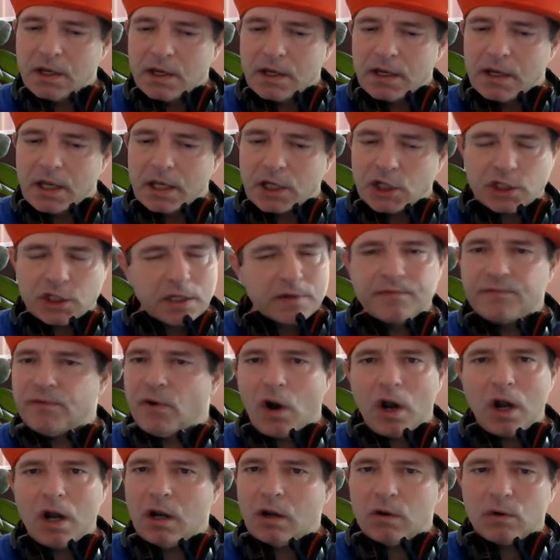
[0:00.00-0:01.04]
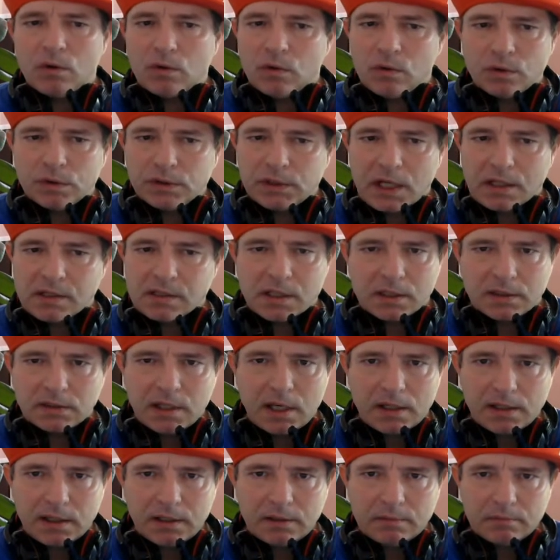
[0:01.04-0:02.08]
ich stehe voll und ganz
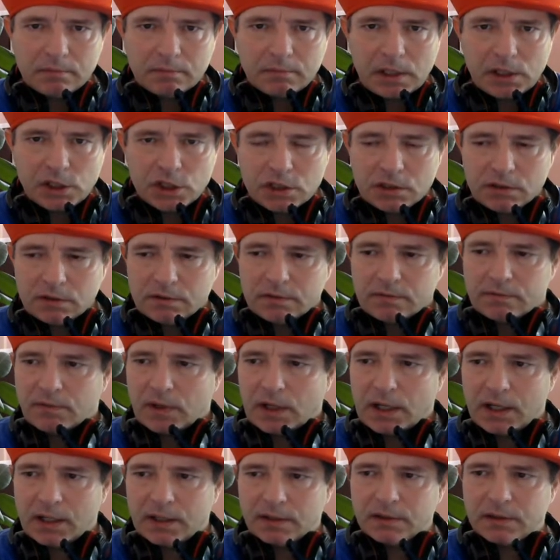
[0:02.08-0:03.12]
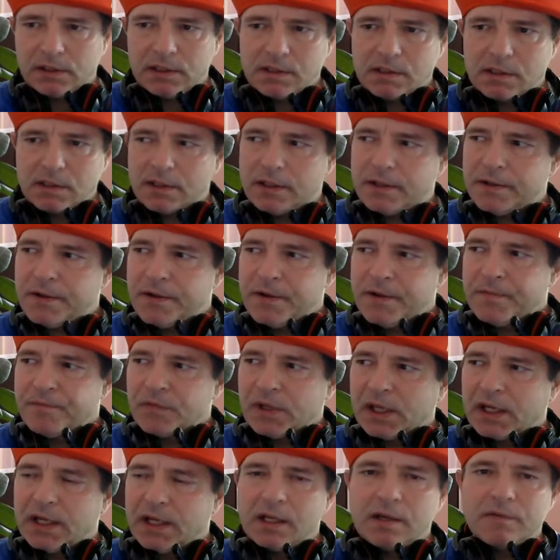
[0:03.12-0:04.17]
hinter den Menschen, weil diese
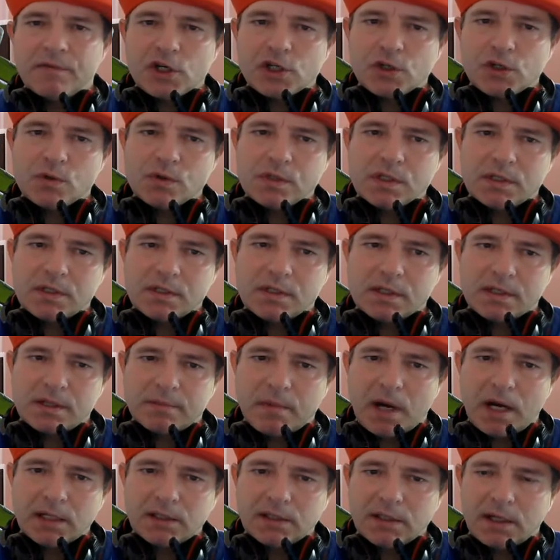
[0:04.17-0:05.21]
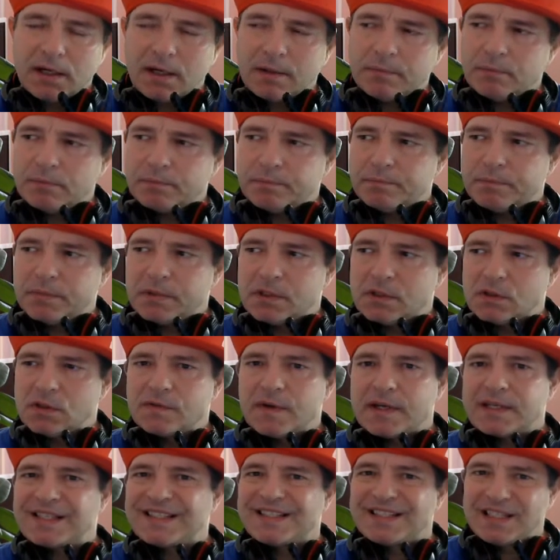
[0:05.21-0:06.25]
Regelverstöße, die sie gemacht haben,
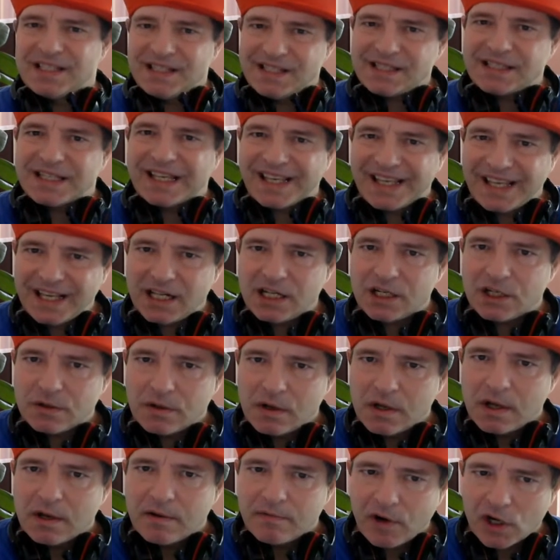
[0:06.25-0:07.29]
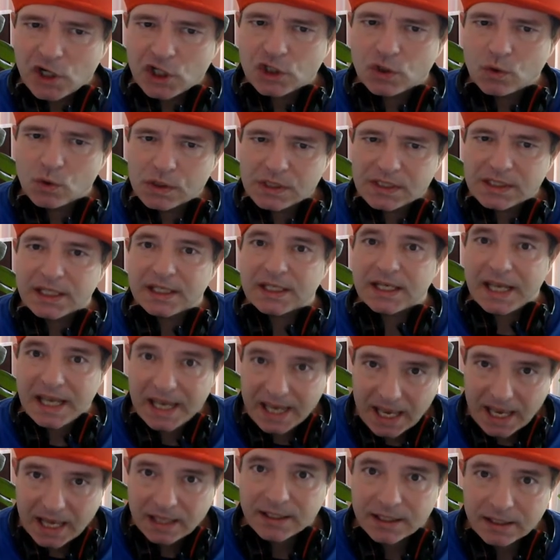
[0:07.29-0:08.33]
beziehungsweise diesen Regelverstoß, den
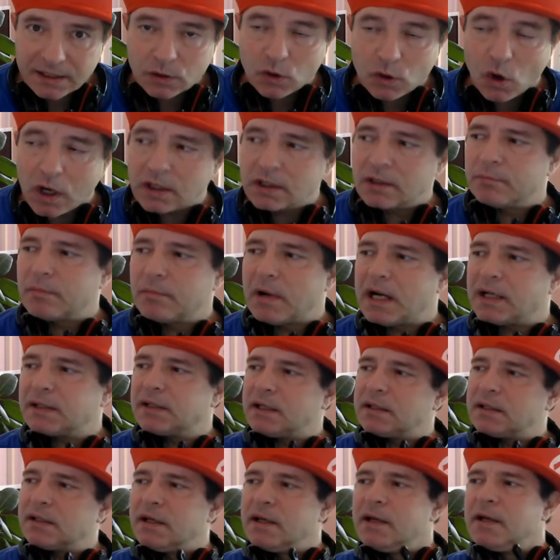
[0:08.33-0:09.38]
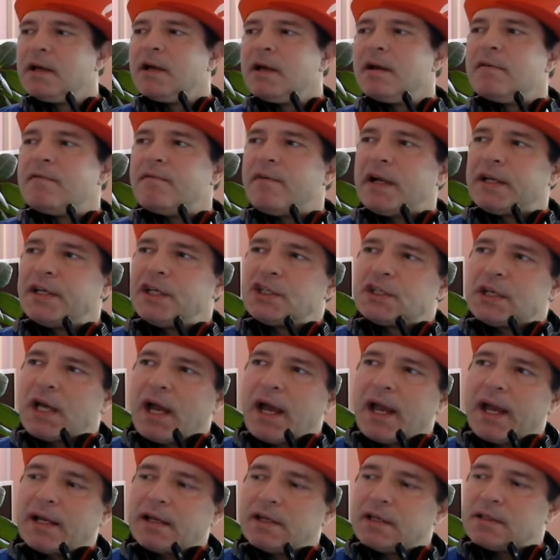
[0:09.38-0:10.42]
er denn noch gemacht hat, fand ich
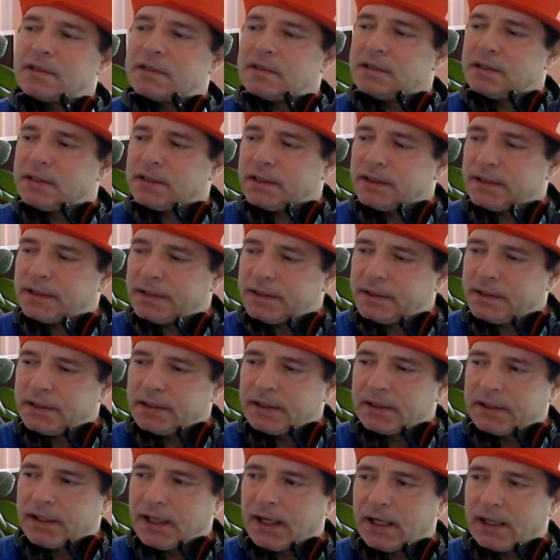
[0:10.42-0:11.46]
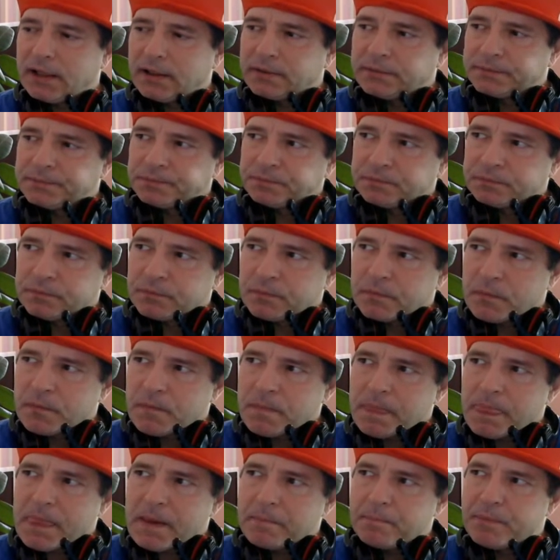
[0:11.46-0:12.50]
eigentlich äh, ja
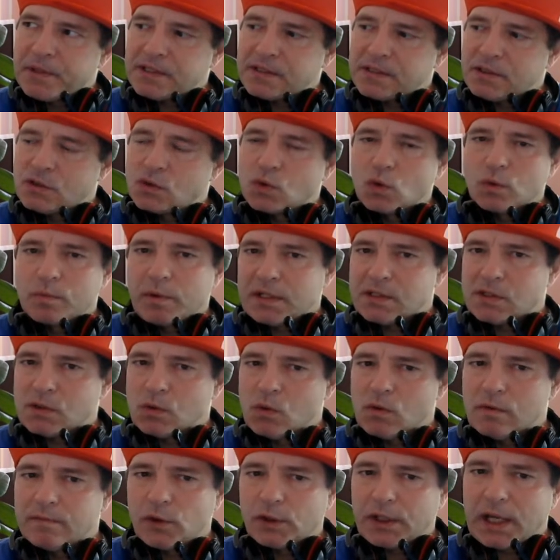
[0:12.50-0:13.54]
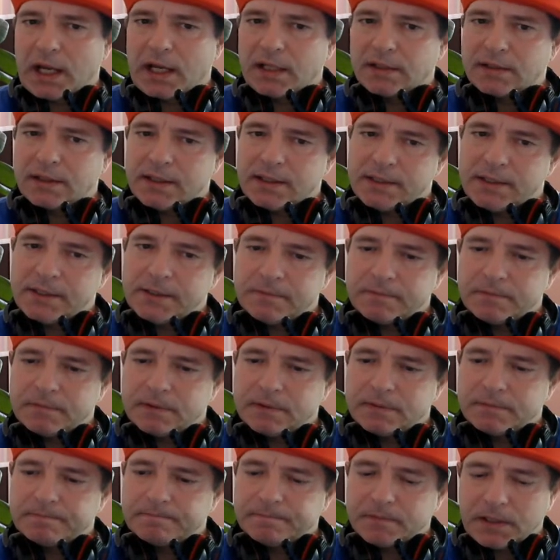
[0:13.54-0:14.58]
ein bisschen zu überzogen von RTL.
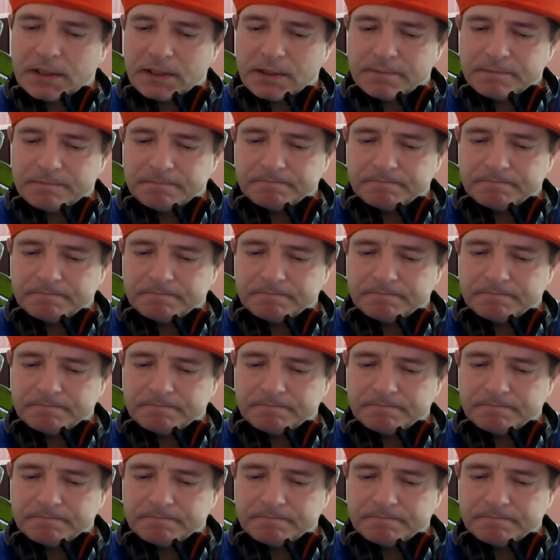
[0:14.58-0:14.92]
Ja.